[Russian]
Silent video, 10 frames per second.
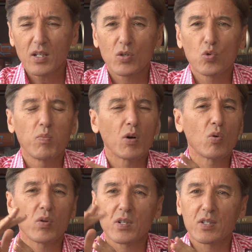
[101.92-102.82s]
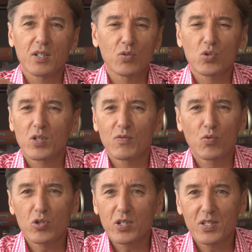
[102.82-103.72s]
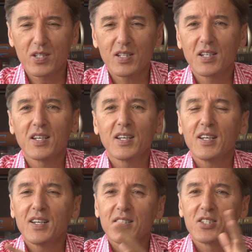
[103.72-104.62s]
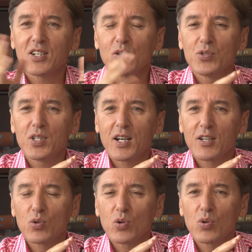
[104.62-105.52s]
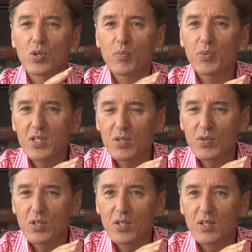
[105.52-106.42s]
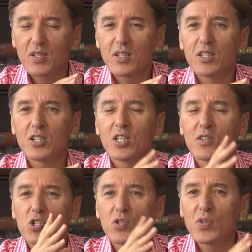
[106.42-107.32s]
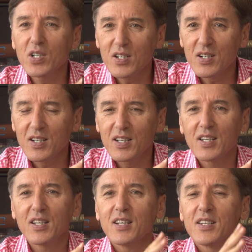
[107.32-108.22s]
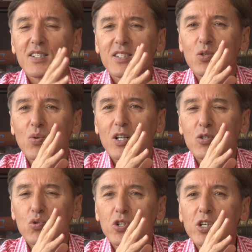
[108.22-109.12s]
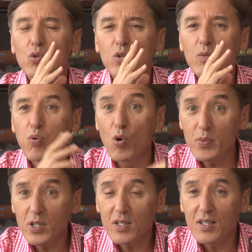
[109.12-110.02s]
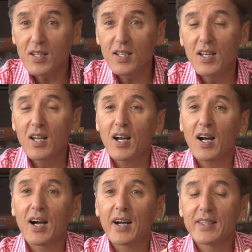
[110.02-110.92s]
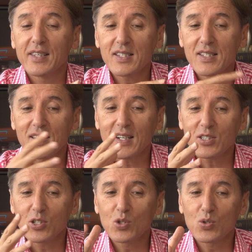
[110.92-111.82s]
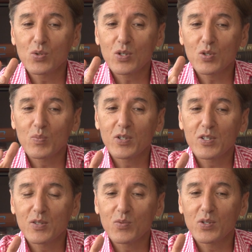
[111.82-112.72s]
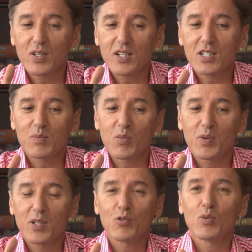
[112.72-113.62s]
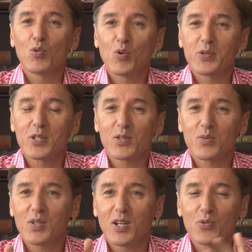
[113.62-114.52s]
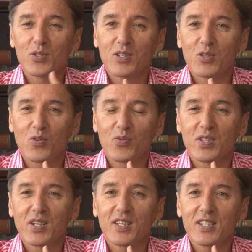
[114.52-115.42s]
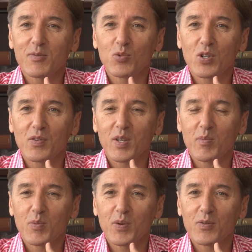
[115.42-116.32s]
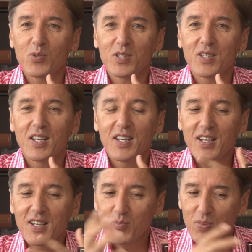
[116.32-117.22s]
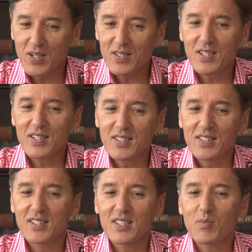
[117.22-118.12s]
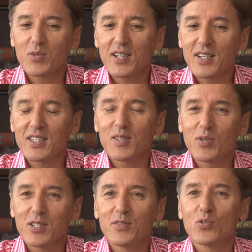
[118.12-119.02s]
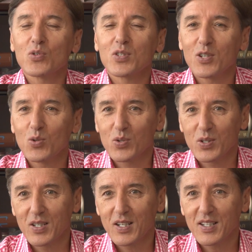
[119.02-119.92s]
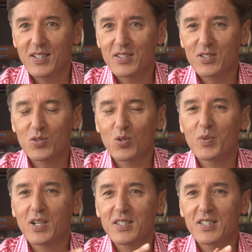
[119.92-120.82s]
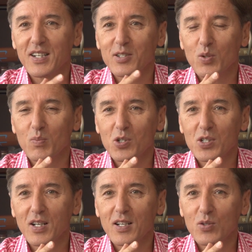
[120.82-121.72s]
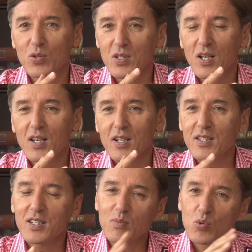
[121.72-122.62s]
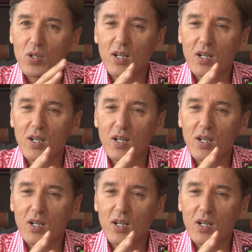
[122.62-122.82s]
глубоко, так сказать, уже в возрасте. Тех людей, о которых он описывает, их нет живых, ситуацию уже никто не помнит. А есть задача чуть-чуть, особенно сегодня нашему молодому обществу, да, люди, кто в интернете много времени проводит – показать, на самом деле, какие были 90-е годы, да, что мы хотели, о чем мечтали. То есть книга будет